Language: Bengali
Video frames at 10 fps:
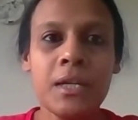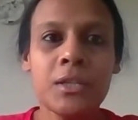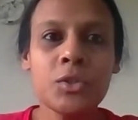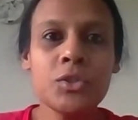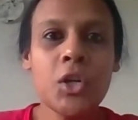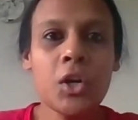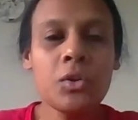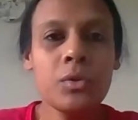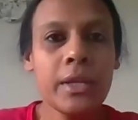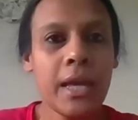তো
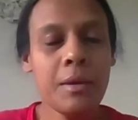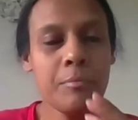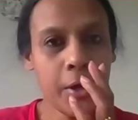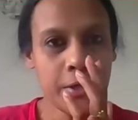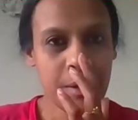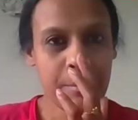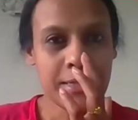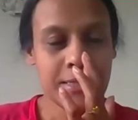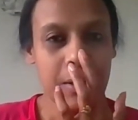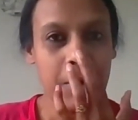যখন এই বয়সে
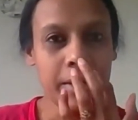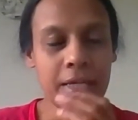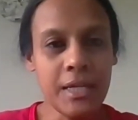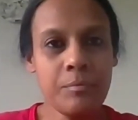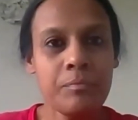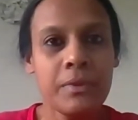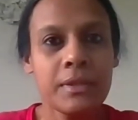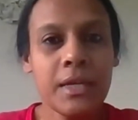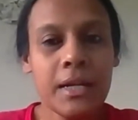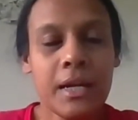বাচ্চারা হয় কি
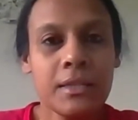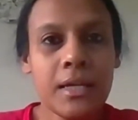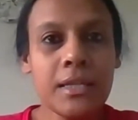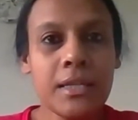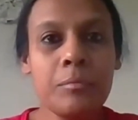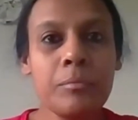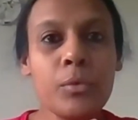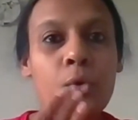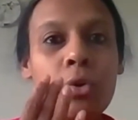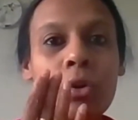তারা তাদের
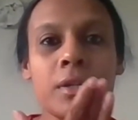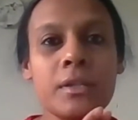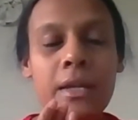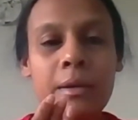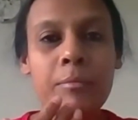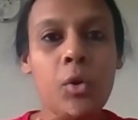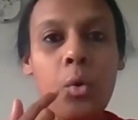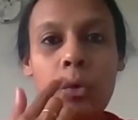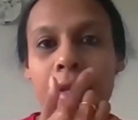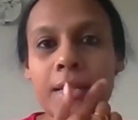মুখ এবং
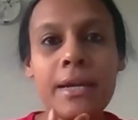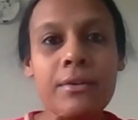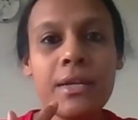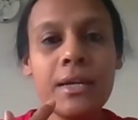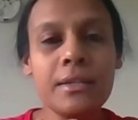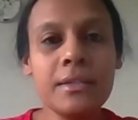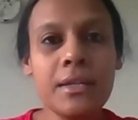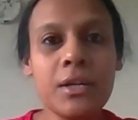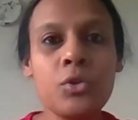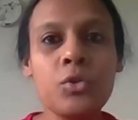ওরাল এরিয়া নিয়ে
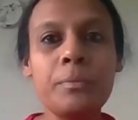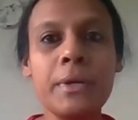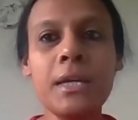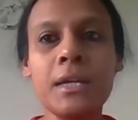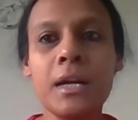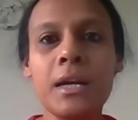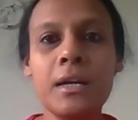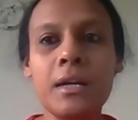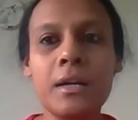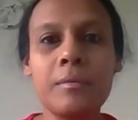তারা খুবই
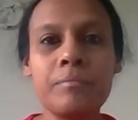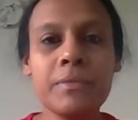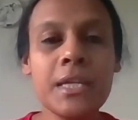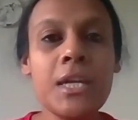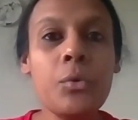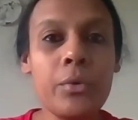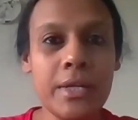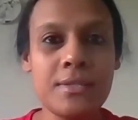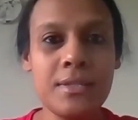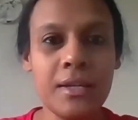
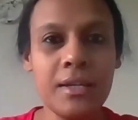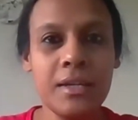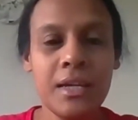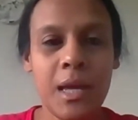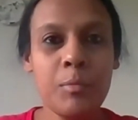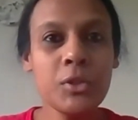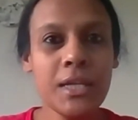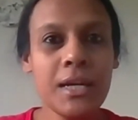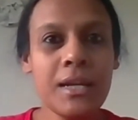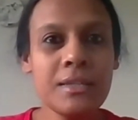কিউরিয়াস থাকে এবং
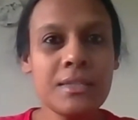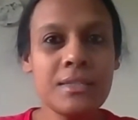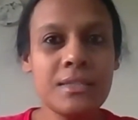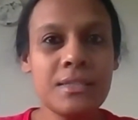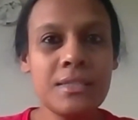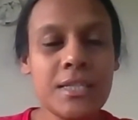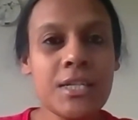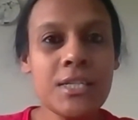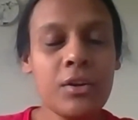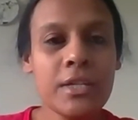তারা
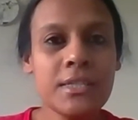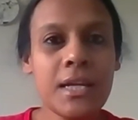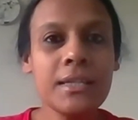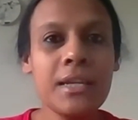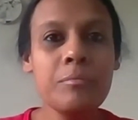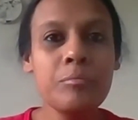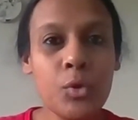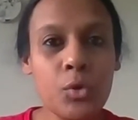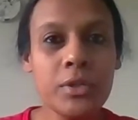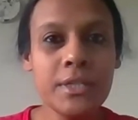চেষ্টা করে যে তাদের এই
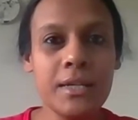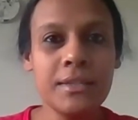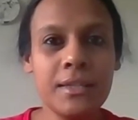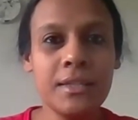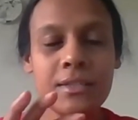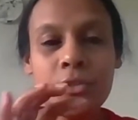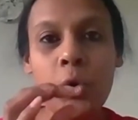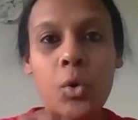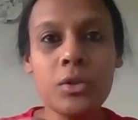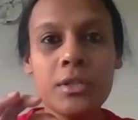মুখটা তাদের
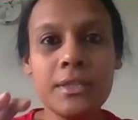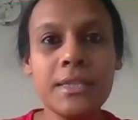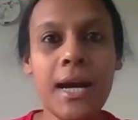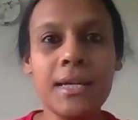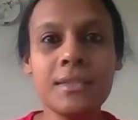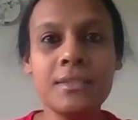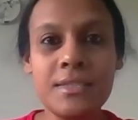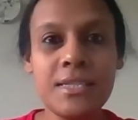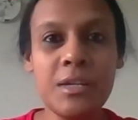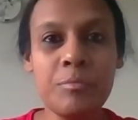ঠোঁট দাঁত
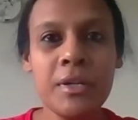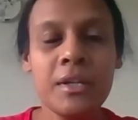জীব